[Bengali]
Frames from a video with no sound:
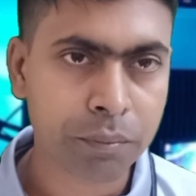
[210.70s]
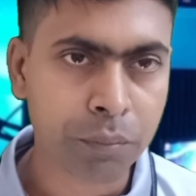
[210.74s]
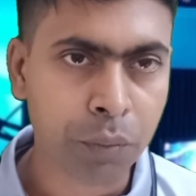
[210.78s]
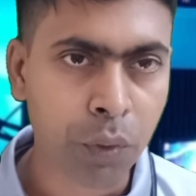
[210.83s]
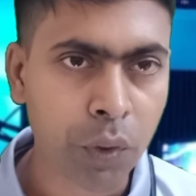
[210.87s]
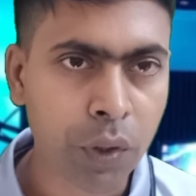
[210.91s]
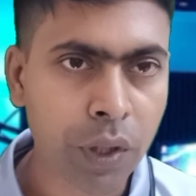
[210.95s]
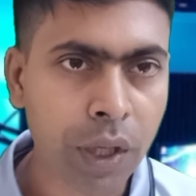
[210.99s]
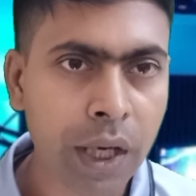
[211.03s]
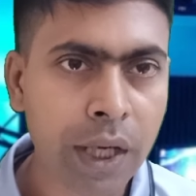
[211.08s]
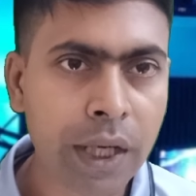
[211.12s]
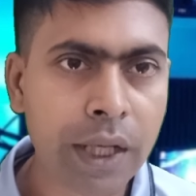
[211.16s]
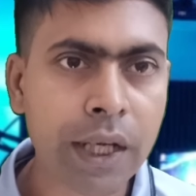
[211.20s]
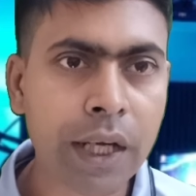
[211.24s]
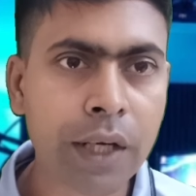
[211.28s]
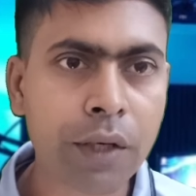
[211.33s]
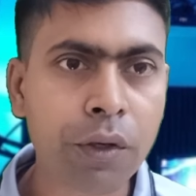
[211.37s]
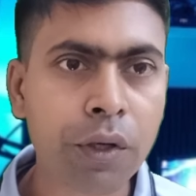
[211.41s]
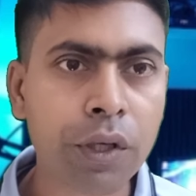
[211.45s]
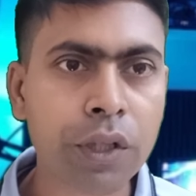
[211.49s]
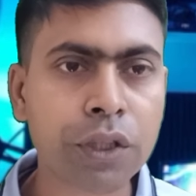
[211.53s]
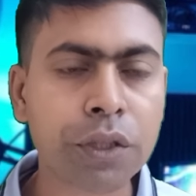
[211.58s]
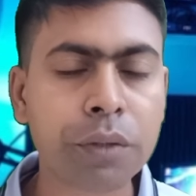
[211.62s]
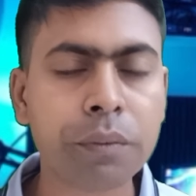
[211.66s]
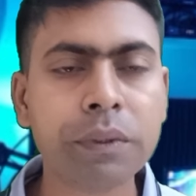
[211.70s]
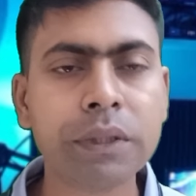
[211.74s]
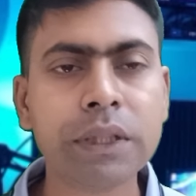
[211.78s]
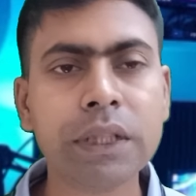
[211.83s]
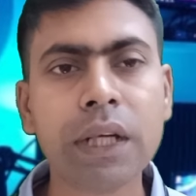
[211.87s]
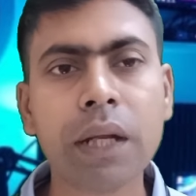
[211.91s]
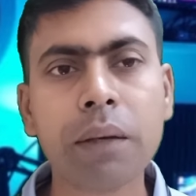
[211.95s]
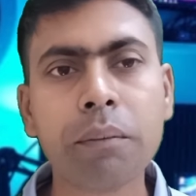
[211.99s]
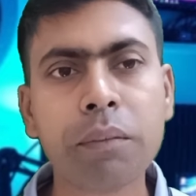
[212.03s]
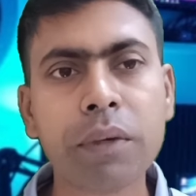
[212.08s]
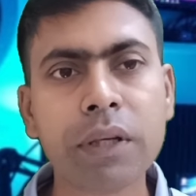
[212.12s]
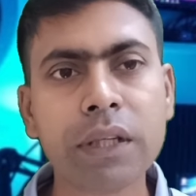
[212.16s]
ভোটার আইডি কার্ড করার সময় যে
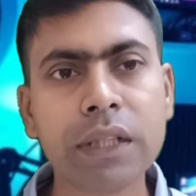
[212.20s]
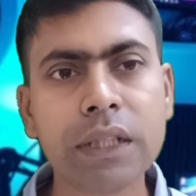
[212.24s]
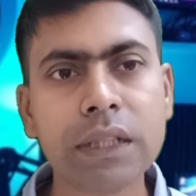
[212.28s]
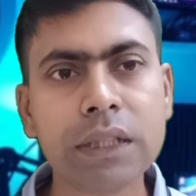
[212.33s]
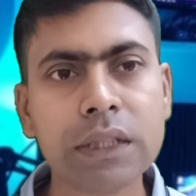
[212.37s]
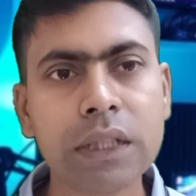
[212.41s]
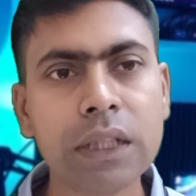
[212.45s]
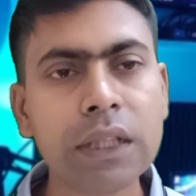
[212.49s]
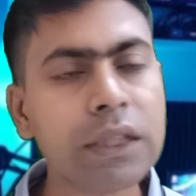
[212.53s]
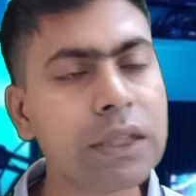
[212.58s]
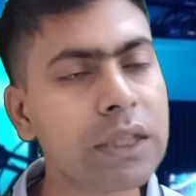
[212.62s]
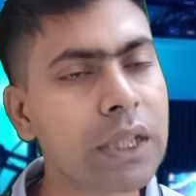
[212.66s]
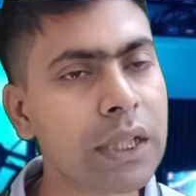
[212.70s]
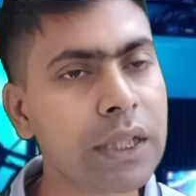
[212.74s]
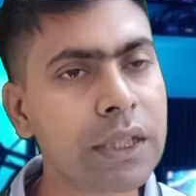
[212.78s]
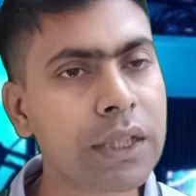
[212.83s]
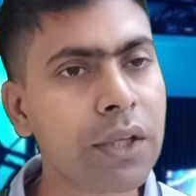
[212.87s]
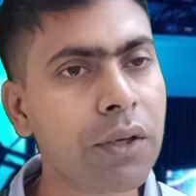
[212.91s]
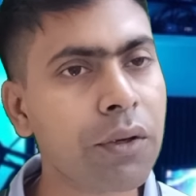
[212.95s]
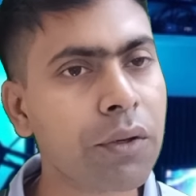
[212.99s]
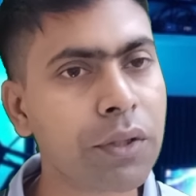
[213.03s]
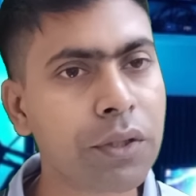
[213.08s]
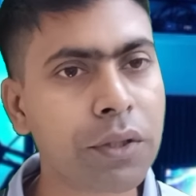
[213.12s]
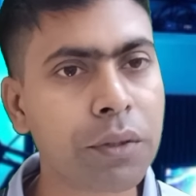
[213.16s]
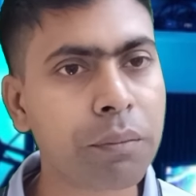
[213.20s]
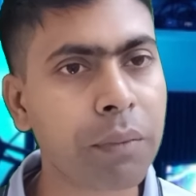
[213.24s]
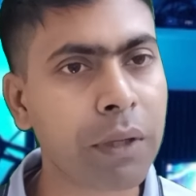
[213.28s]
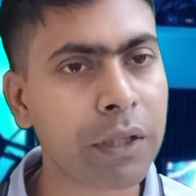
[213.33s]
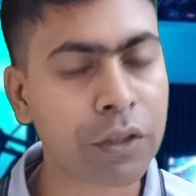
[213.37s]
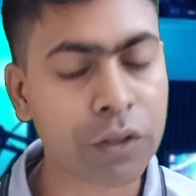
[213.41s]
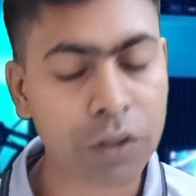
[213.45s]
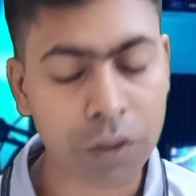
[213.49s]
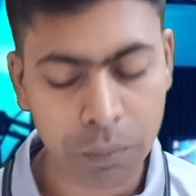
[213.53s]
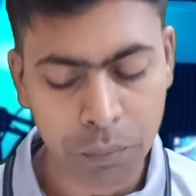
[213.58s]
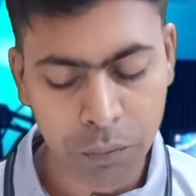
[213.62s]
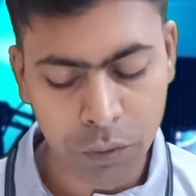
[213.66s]
নাম্বার দিয়েছিলেন সেটি দেওয়া কিন্তু
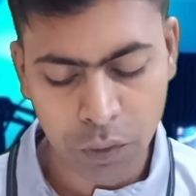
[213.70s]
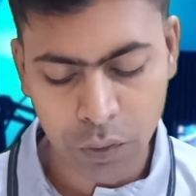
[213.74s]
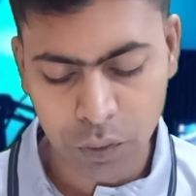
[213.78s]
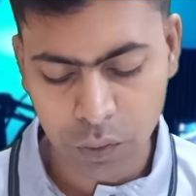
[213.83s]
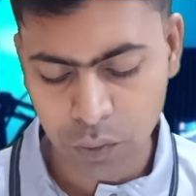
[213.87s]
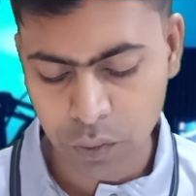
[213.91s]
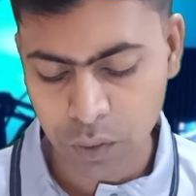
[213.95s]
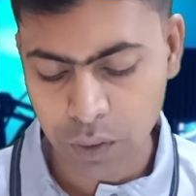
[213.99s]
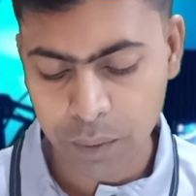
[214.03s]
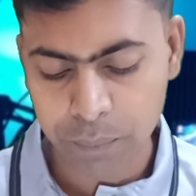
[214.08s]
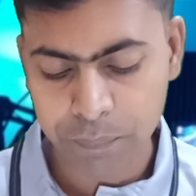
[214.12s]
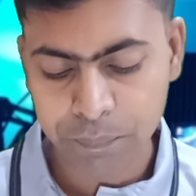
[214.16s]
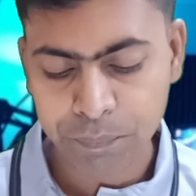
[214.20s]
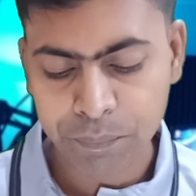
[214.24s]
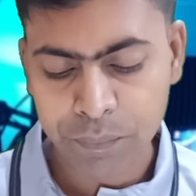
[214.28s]
বাধ্যতামূলক নয়